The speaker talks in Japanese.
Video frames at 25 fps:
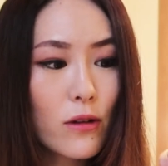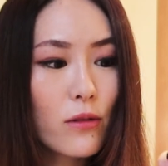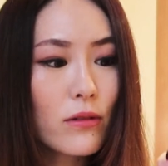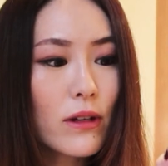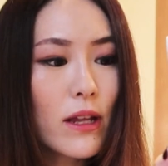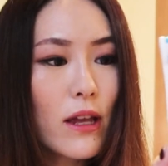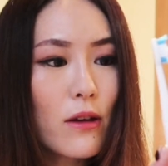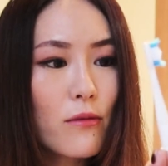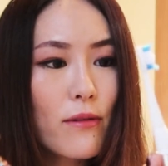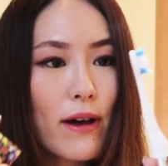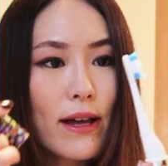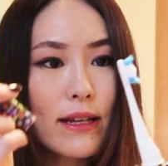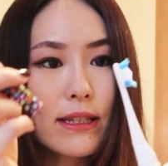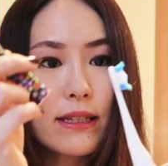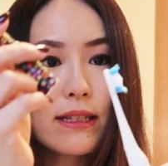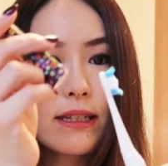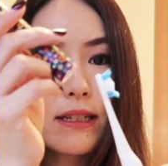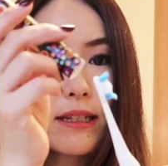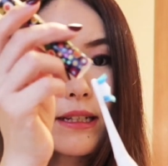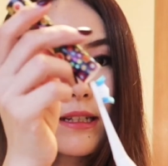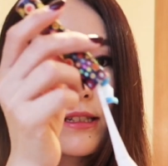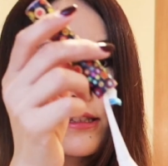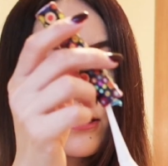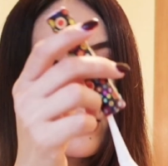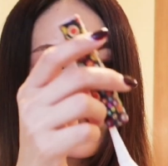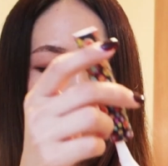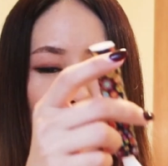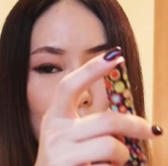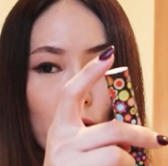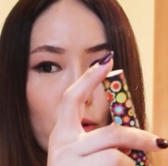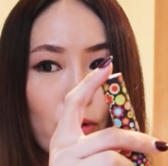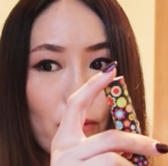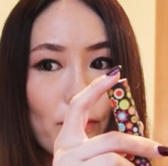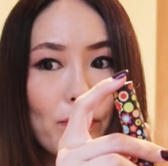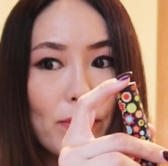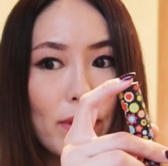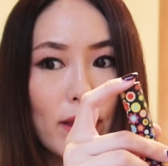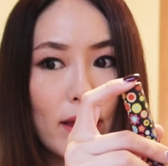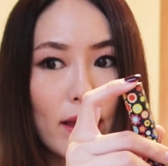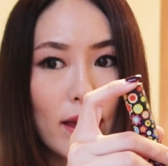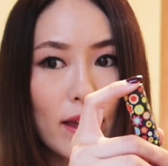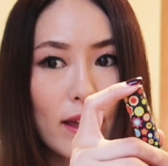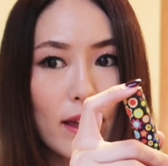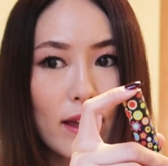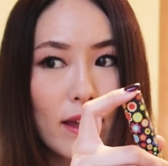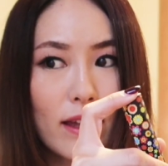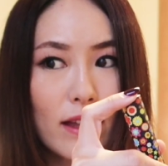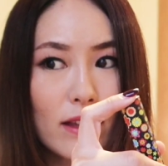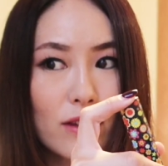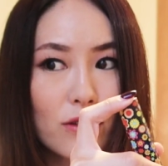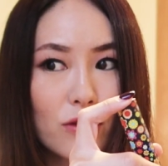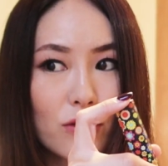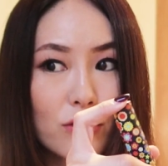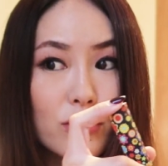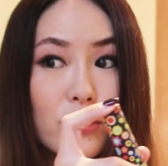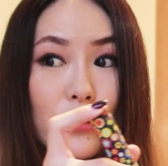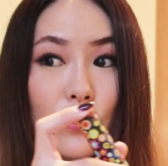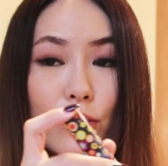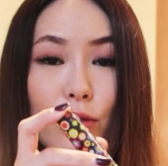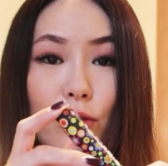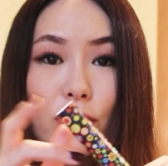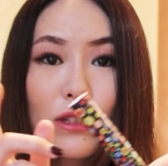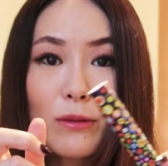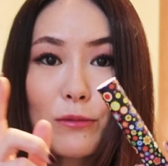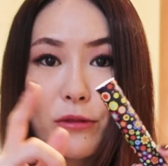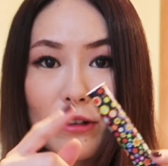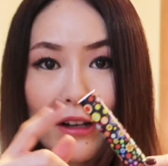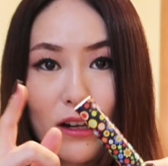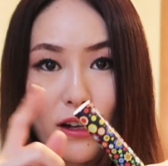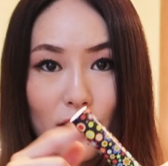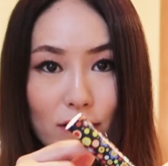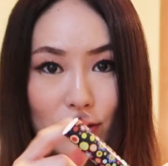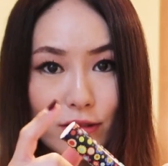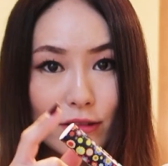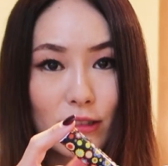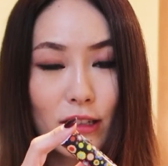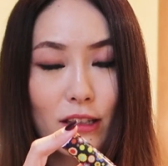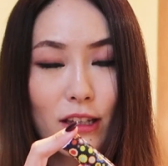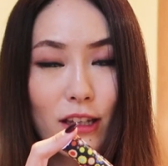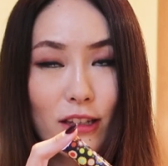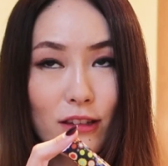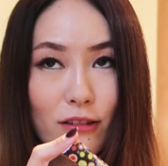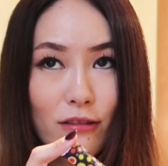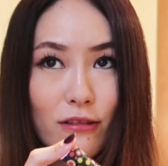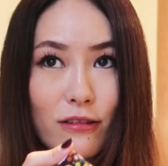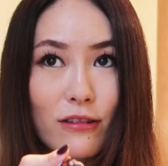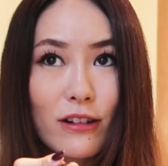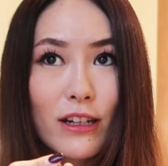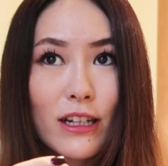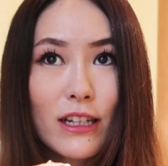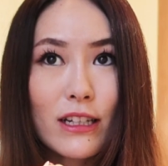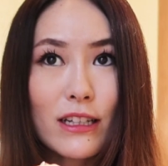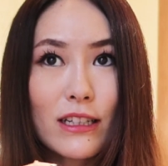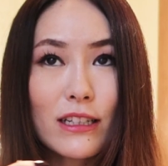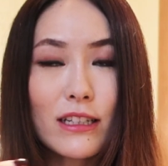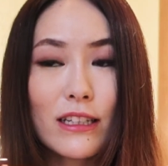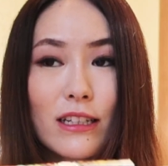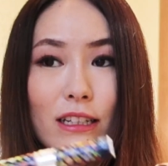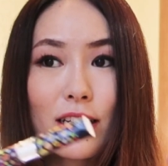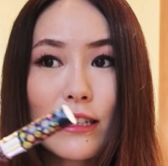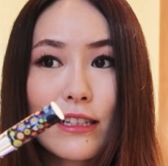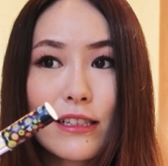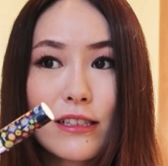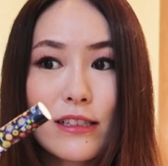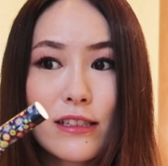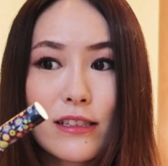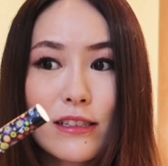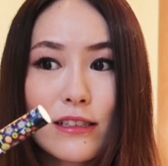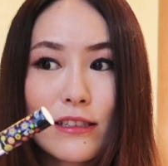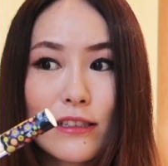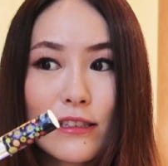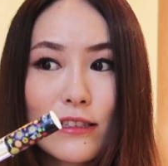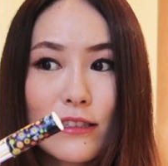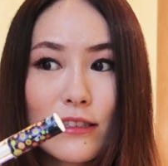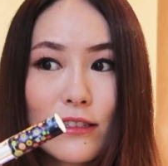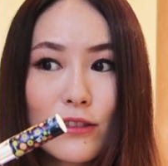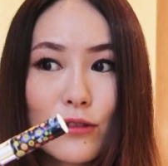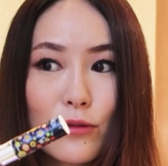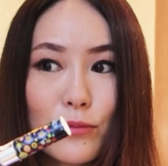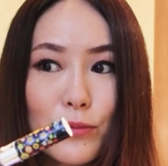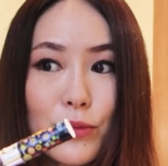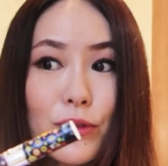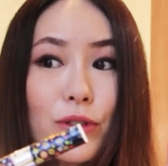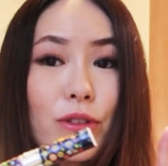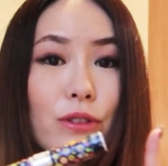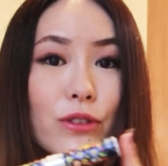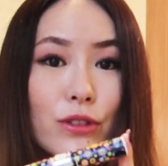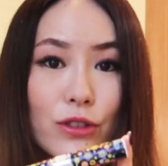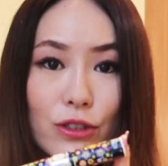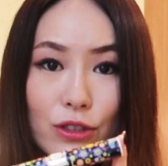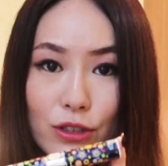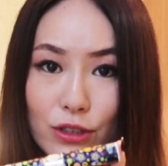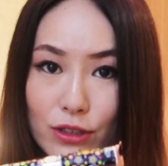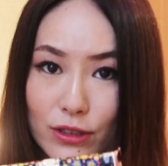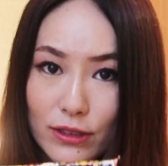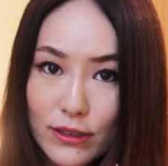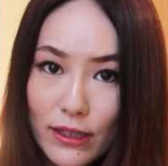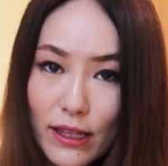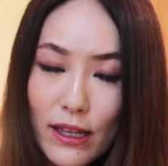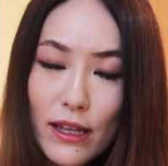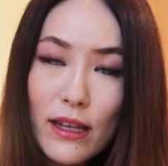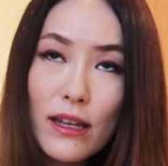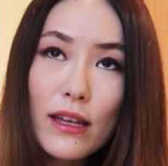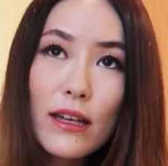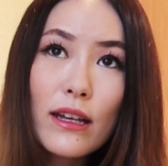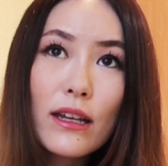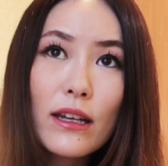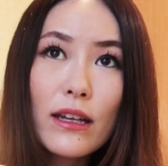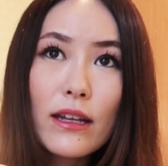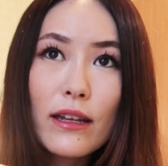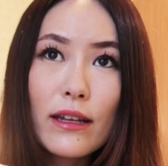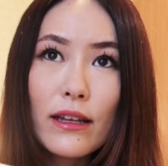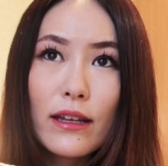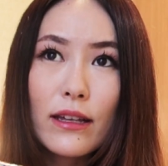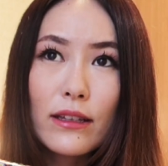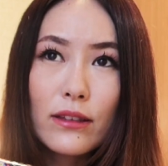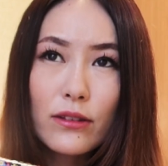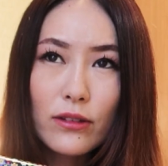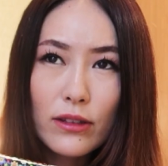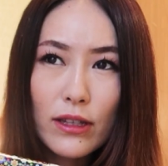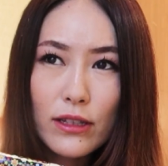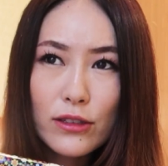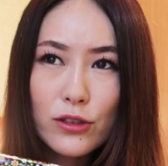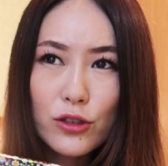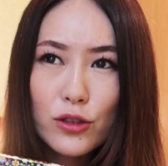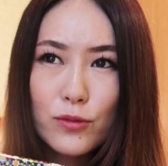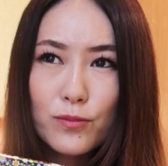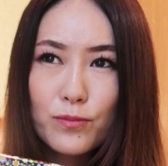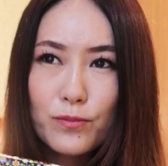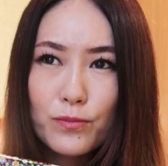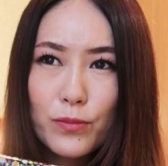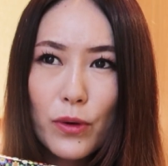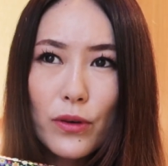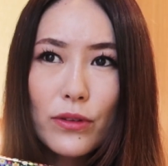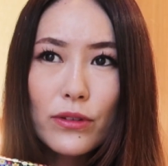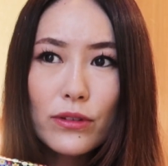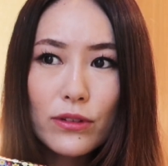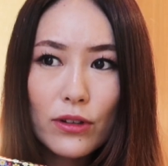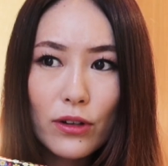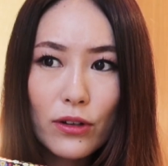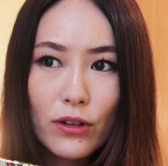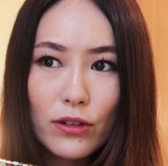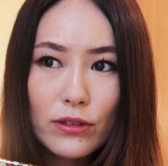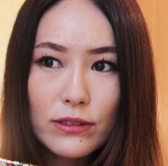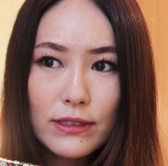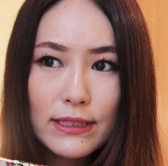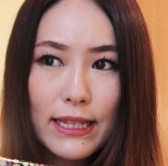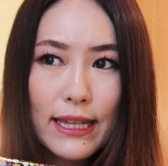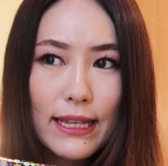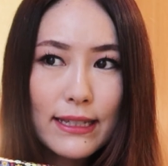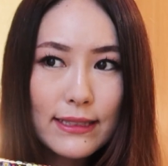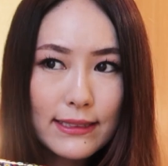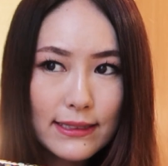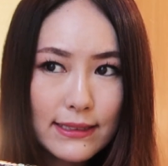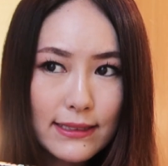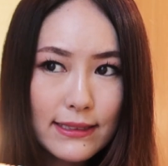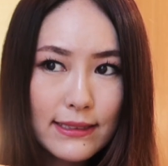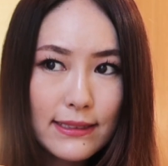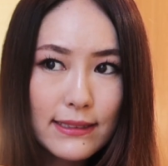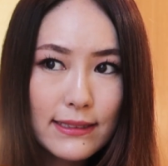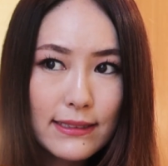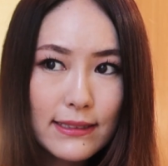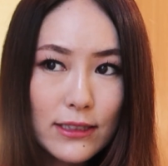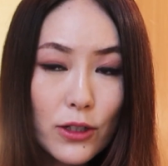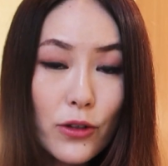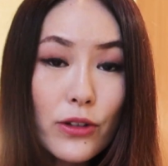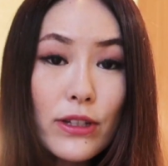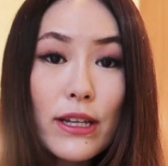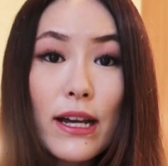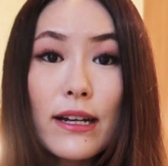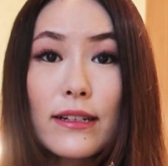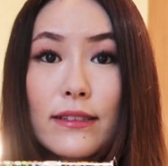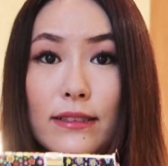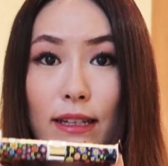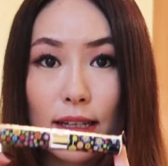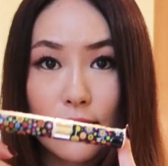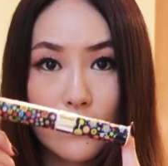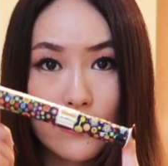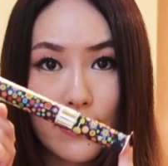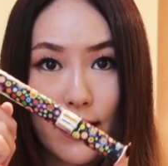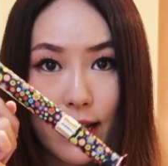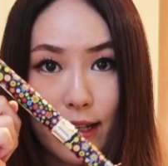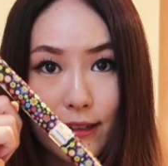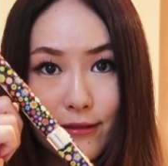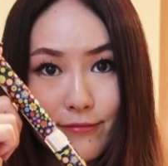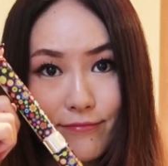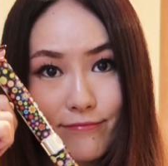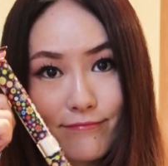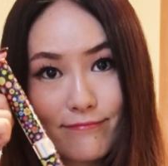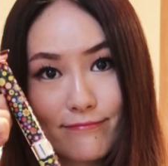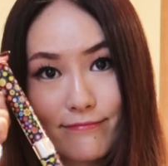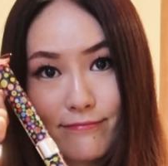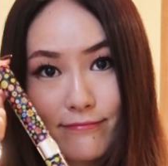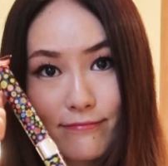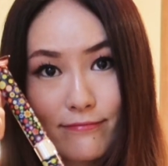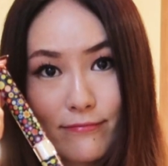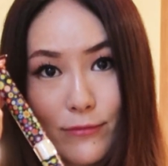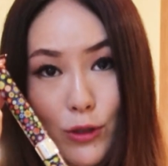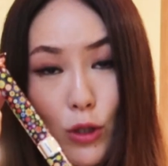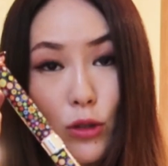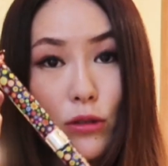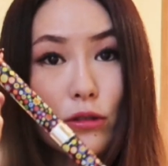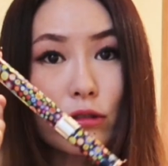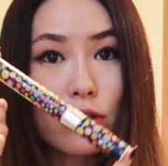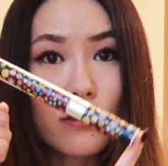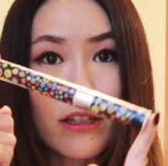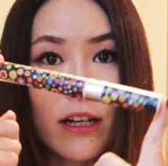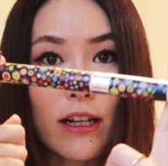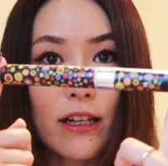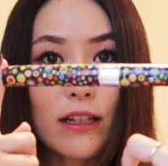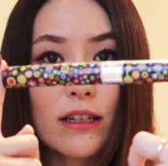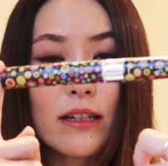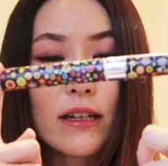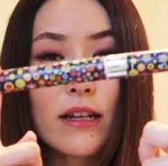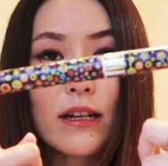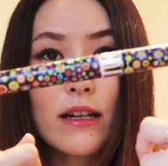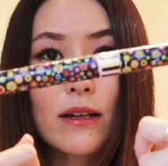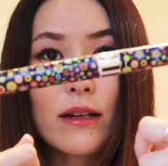これはイギリスのえーと、と空港でも買えるんだけどイギリスのブーツってえっ、とね10ポンド1400円ぐらいよくない